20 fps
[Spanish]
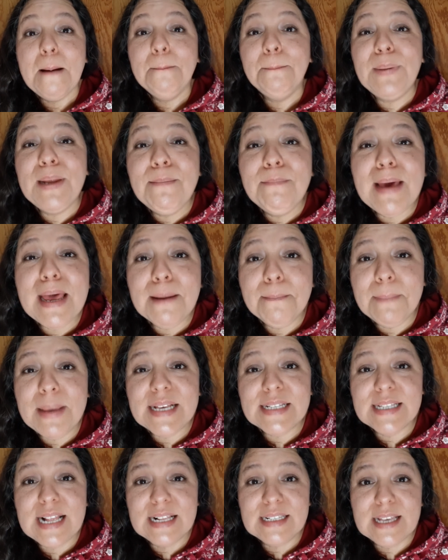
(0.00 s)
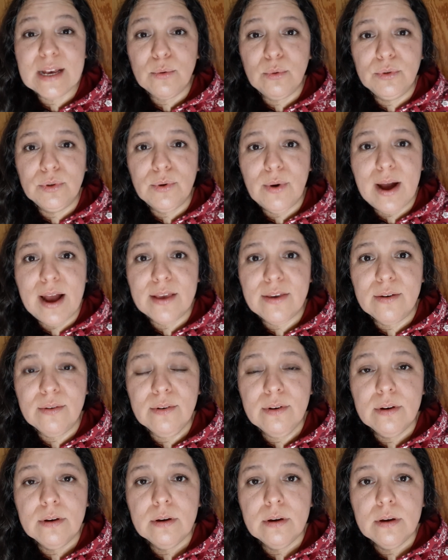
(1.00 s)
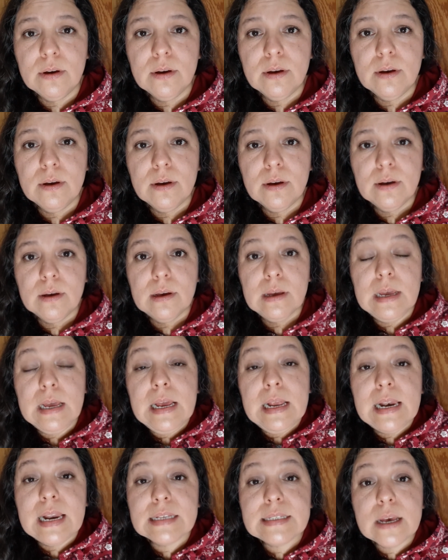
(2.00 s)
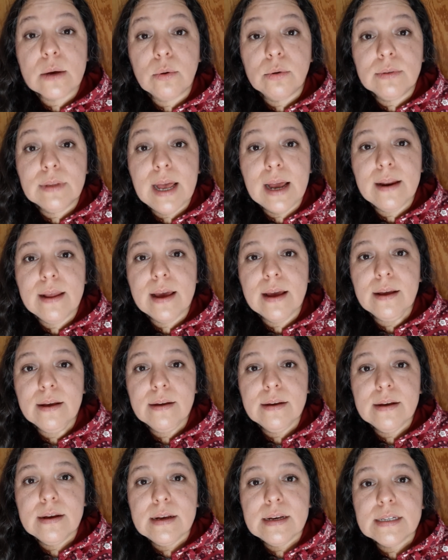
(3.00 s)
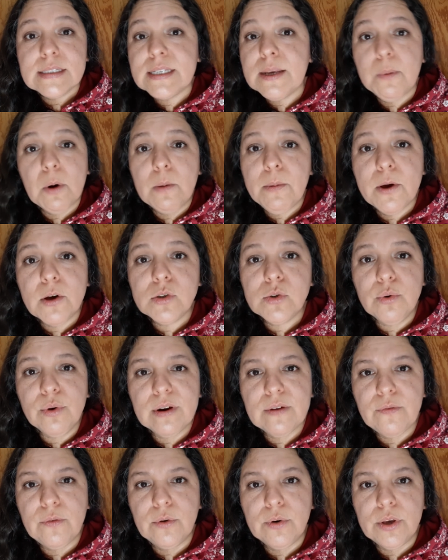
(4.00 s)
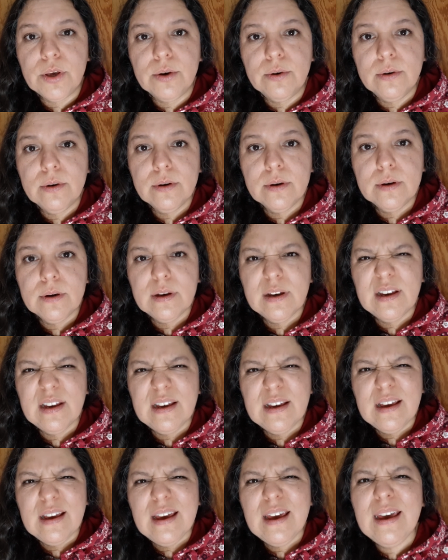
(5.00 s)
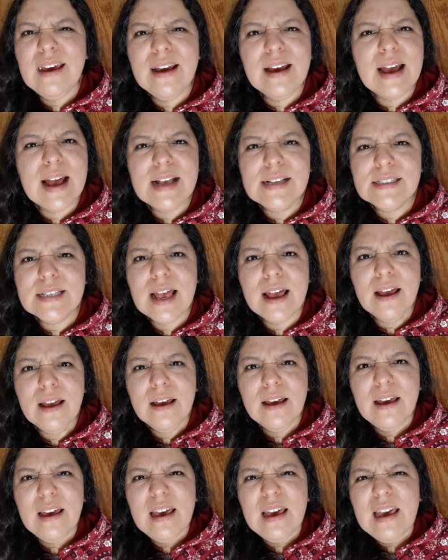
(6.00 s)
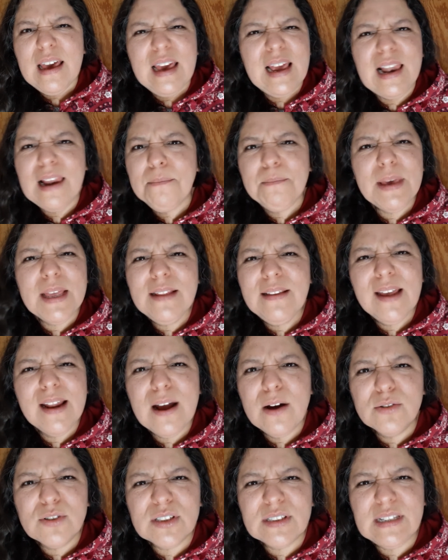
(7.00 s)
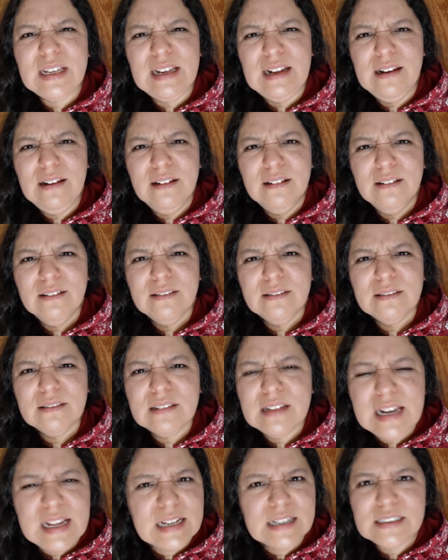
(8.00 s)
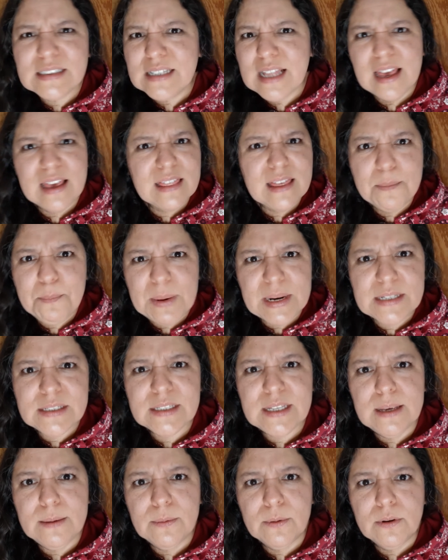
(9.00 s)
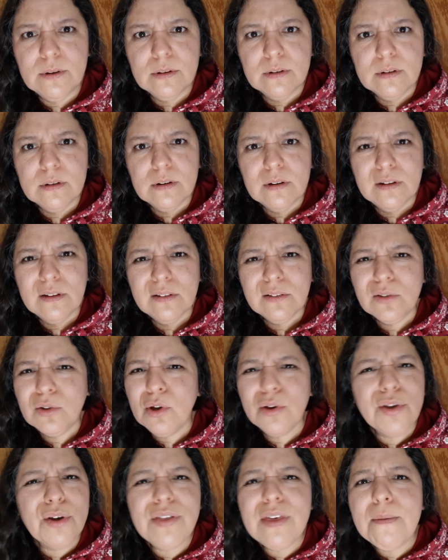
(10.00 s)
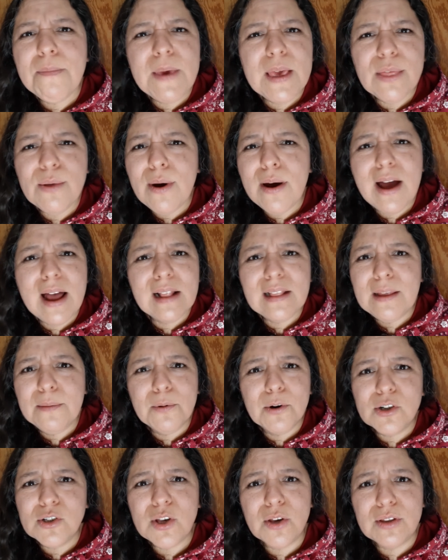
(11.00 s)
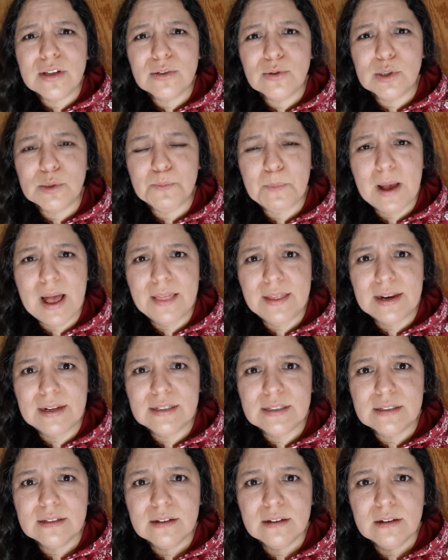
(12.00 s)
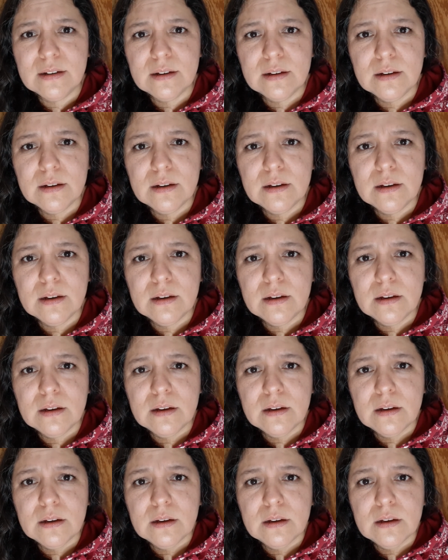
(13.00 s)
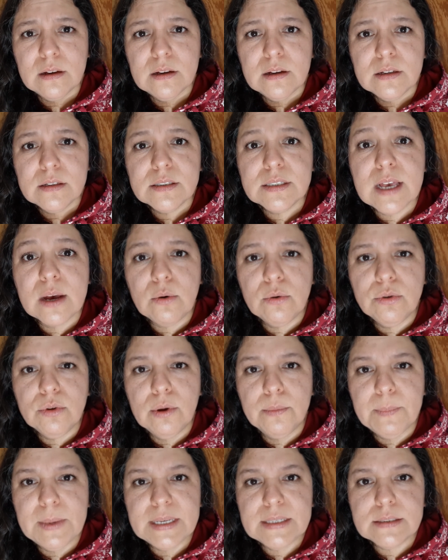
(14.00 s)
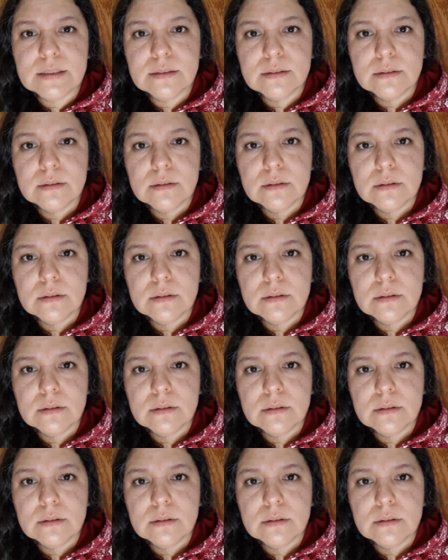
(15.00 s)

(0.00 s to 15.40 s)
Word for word: Primer mes del segundo año. La secundaria se volvió su refugio. En casa el ambiente era hostil, triste y depresivo, todo debido al divorcio de sus padres. Segundo mes.